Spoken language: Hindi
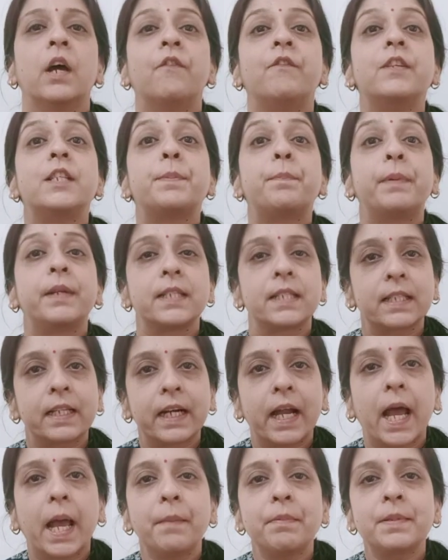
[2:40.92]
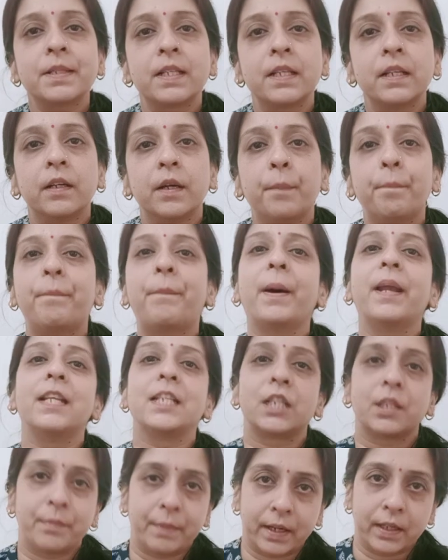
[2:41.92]
विच प्रिस्क्राइब्स
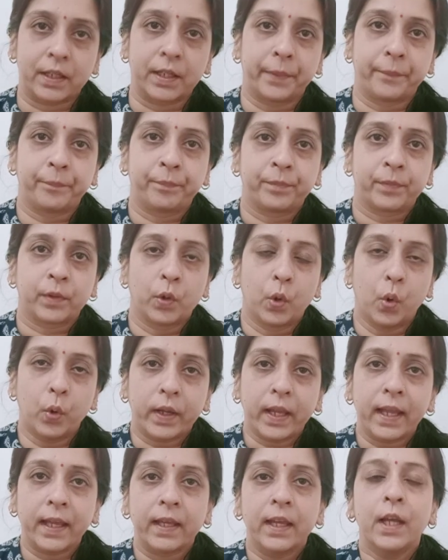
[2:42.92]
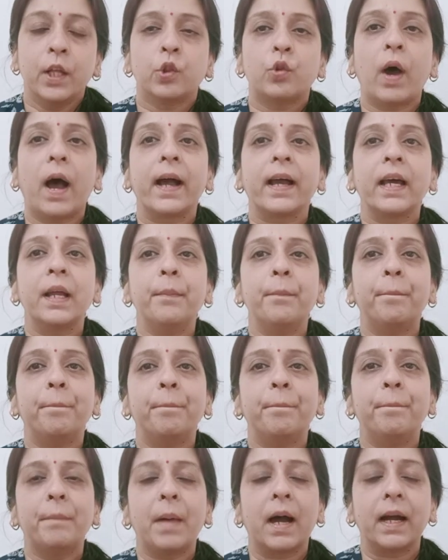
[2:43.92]
पनिशमेंट ओके okay, तो अगर
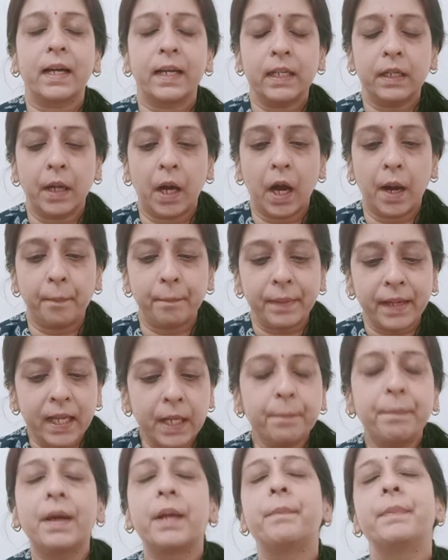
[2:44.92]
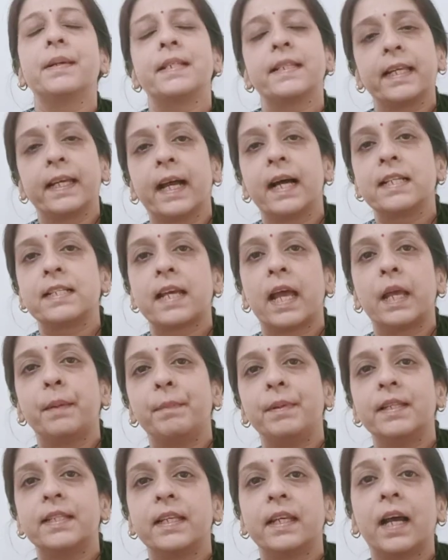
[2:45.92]
अगर मेन पर्पस देखा जाए
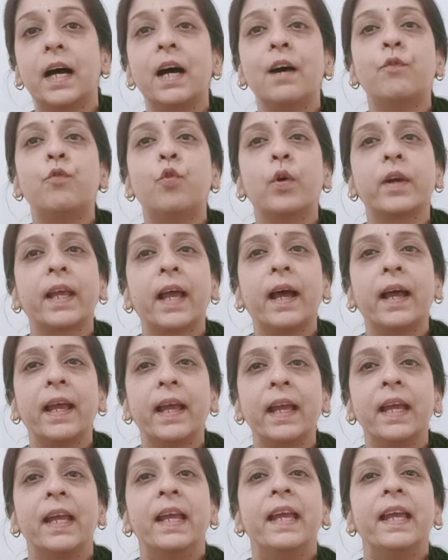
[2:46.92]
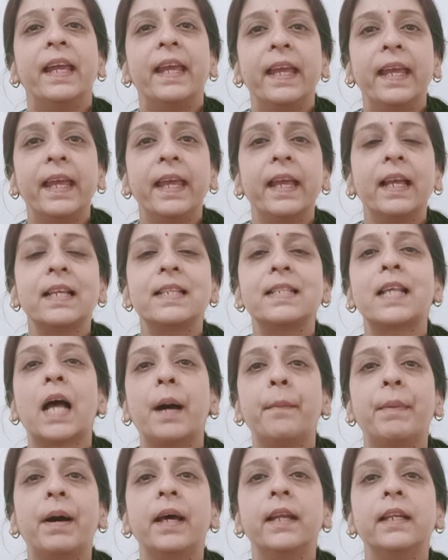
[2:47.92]
पीसी का वो क्या है एक
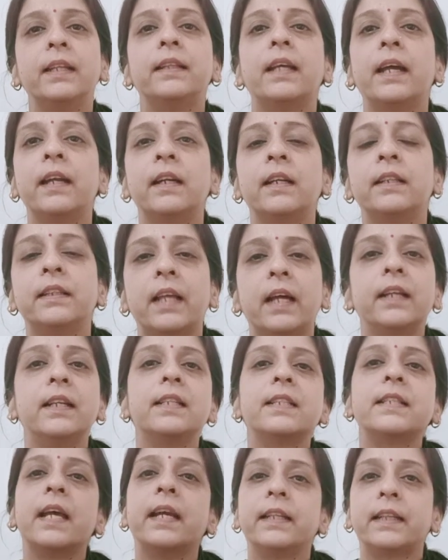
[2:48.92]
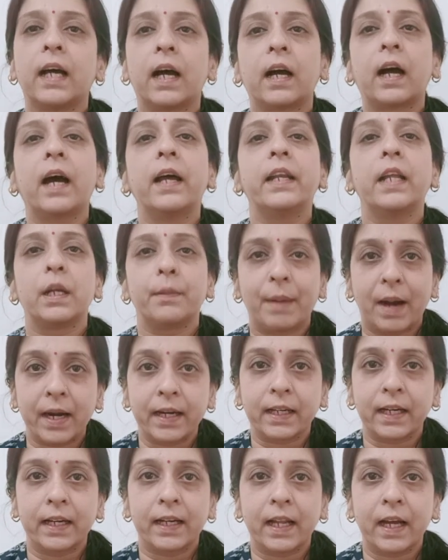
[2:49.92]
सामान्य दंड संहिता का
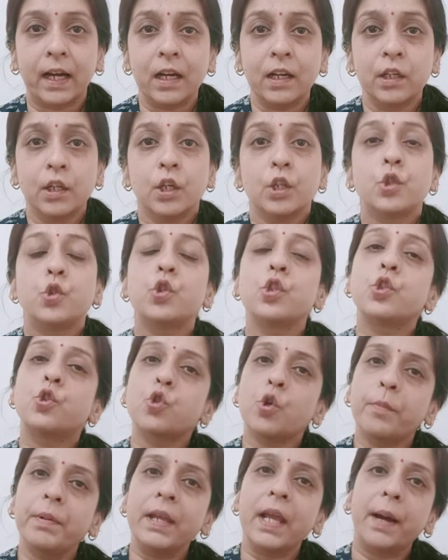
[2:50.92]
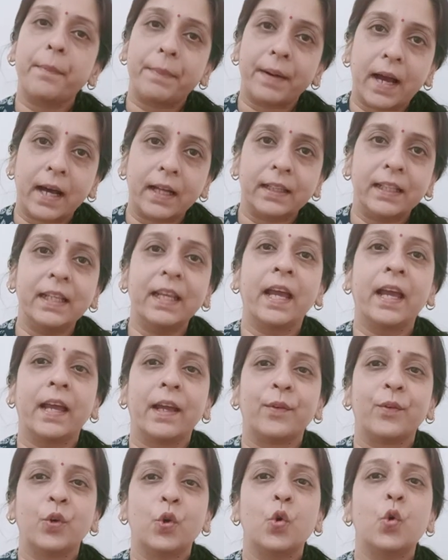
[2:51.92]
निर्माण करना जो जो भी अपराधी
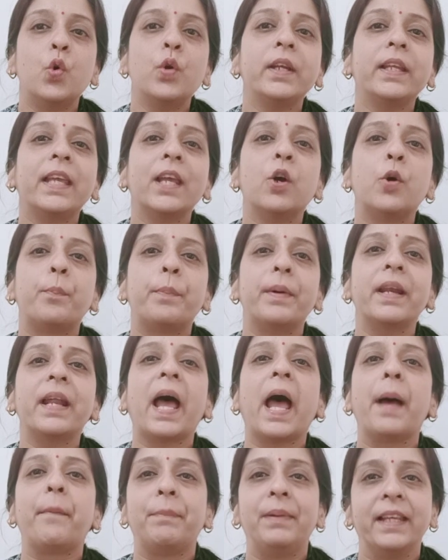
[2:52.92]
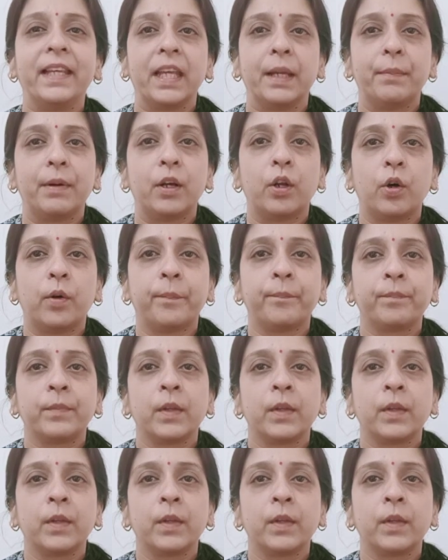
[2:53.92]
हैं उनके ऊपर एप्लीकेबल हो